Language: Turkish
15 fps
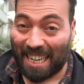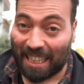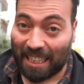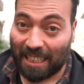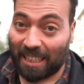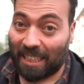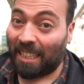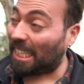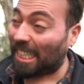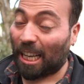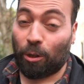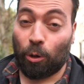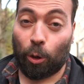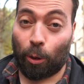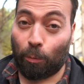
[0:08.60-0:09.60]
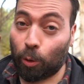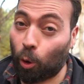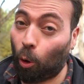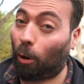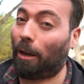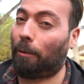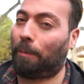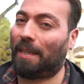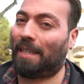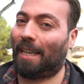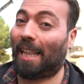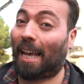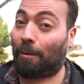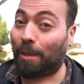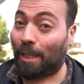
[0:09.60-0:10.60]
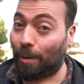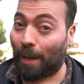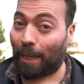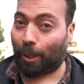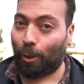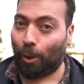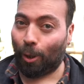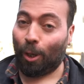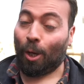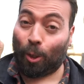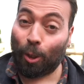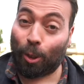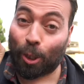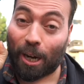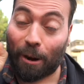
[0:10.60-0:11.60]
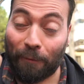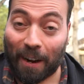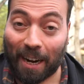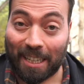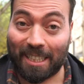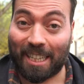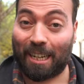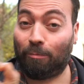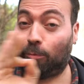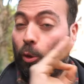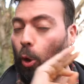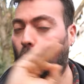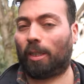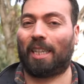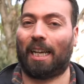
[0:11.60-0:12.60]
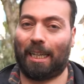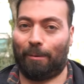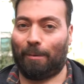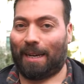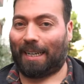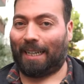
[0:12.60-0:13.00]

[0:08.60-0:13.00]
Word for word: İnanın hissediyorum çok iyi pizzalar bizi bekliyor. Çünkü referanslarım çok sağlam